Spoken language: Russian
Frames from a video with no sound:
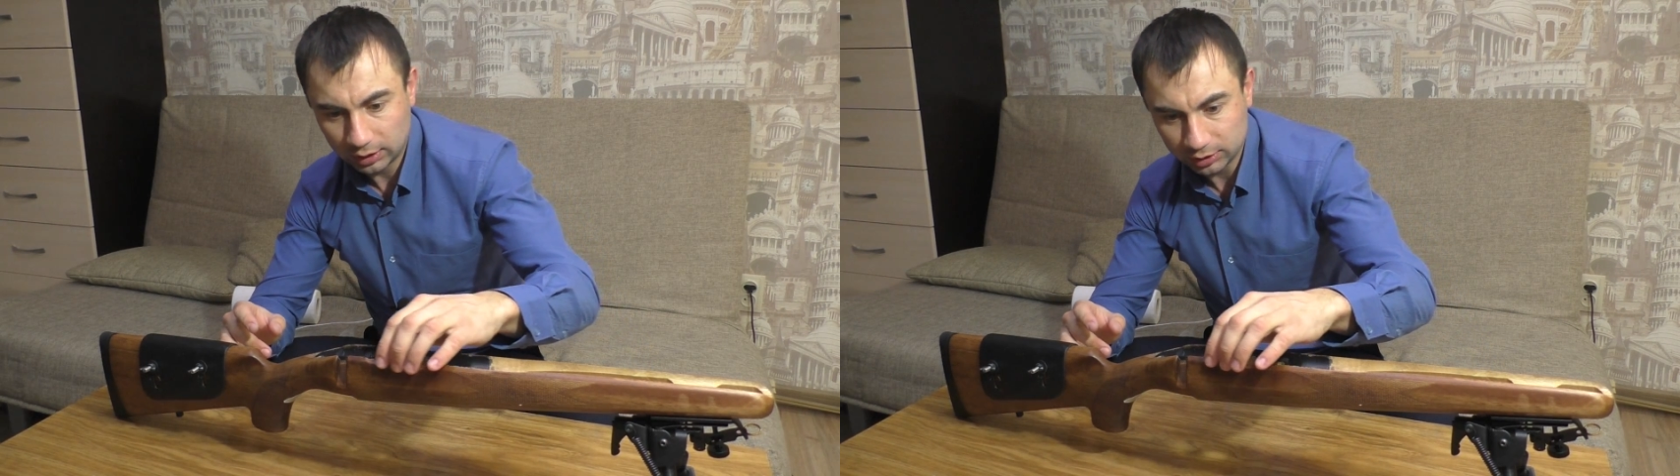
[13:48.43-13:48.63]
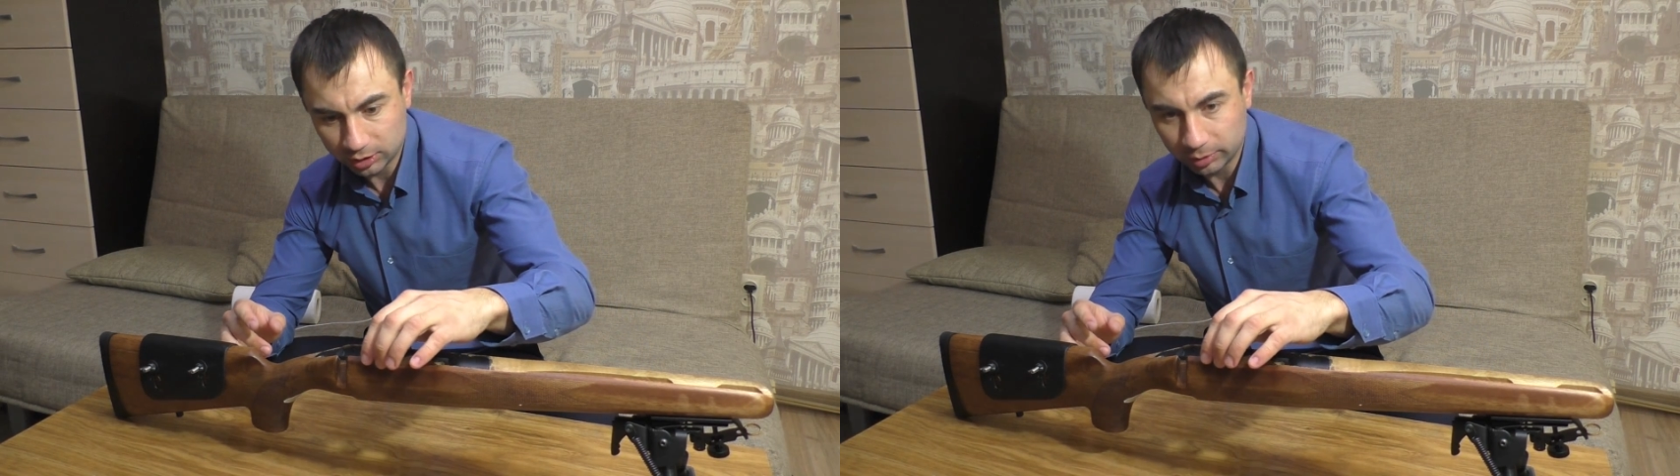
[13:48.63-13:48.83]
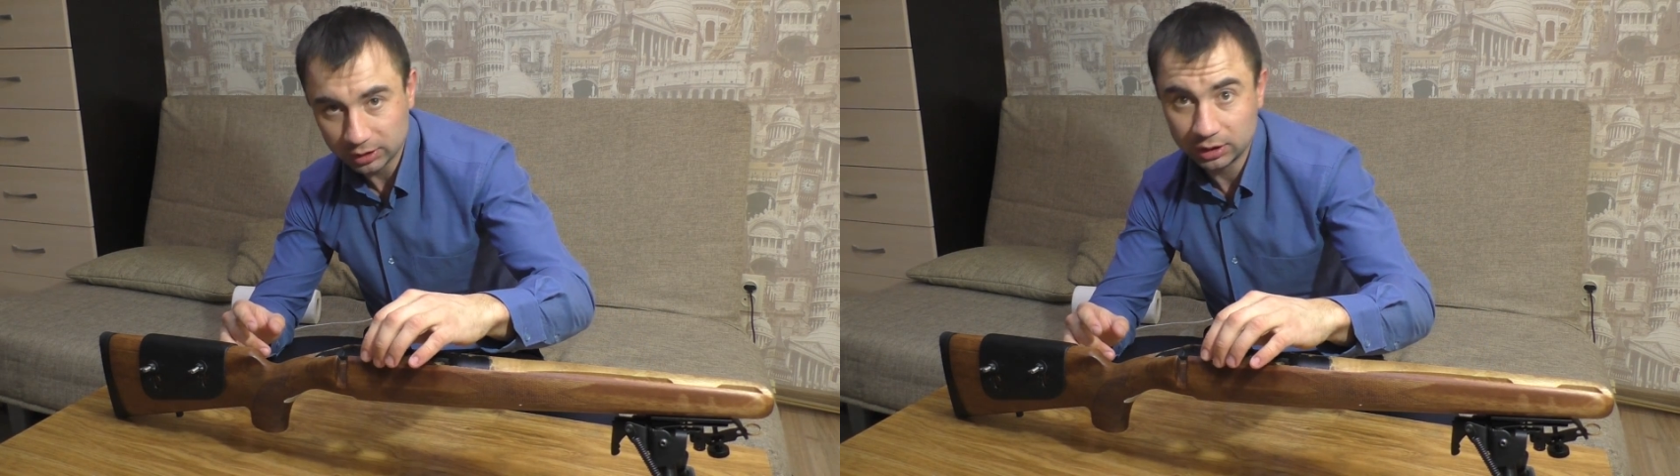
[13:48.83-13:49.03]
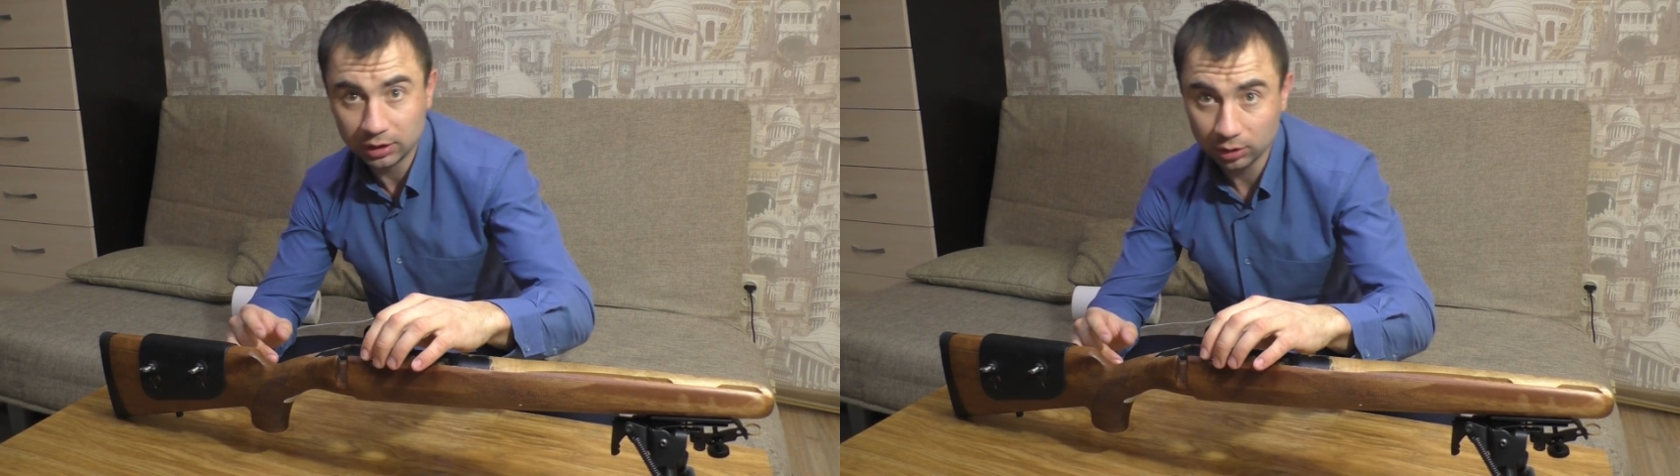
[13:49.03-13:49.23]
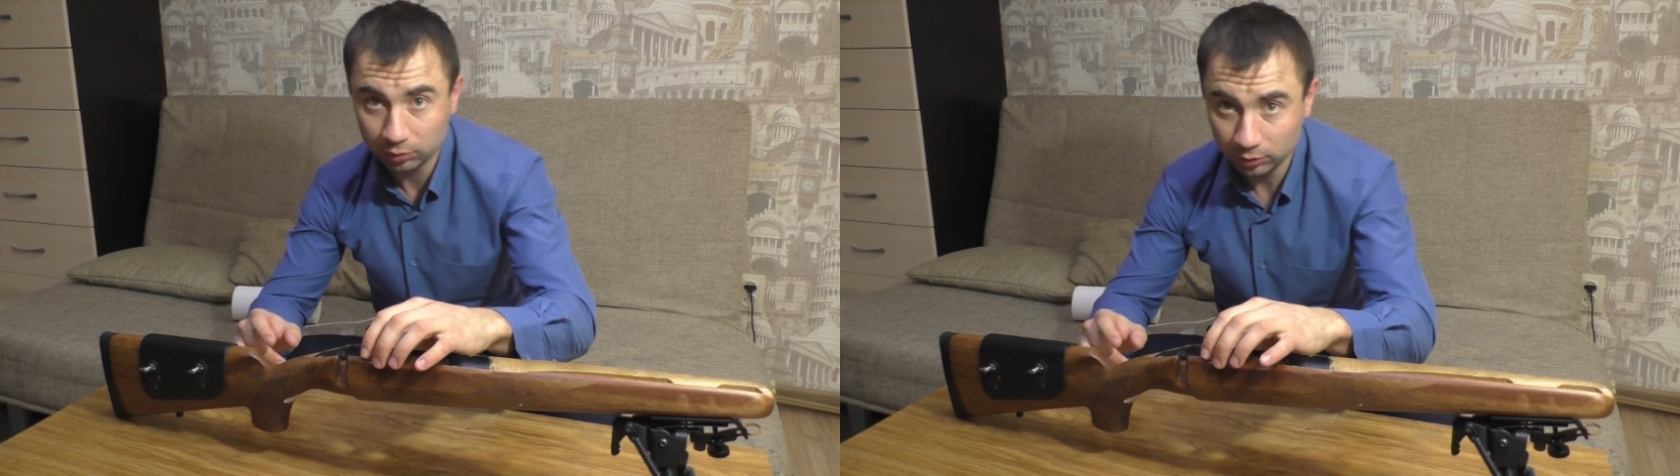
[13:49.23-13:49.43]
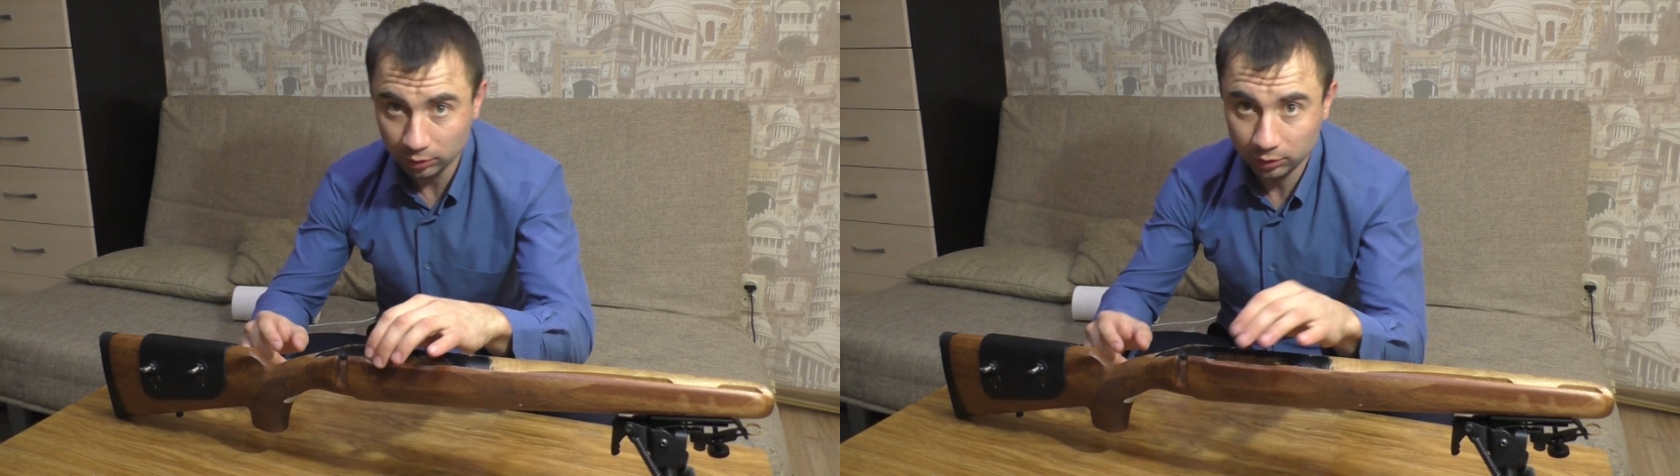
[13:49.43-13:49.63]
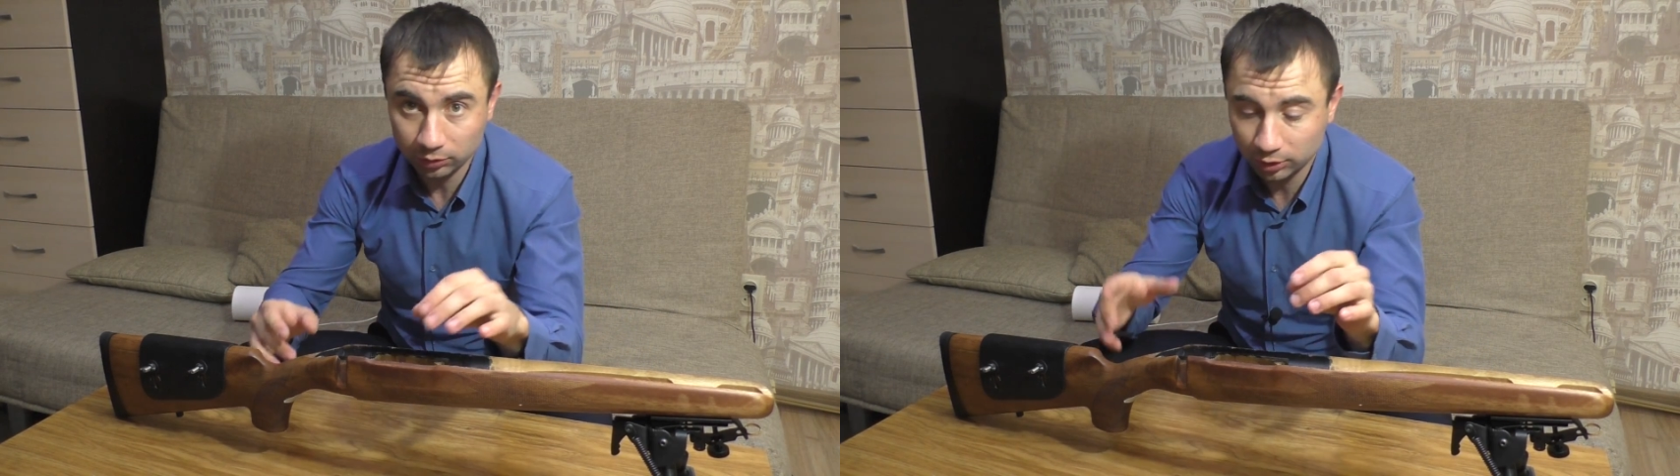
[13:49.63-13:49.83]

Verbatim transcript: для себя сделал вывод.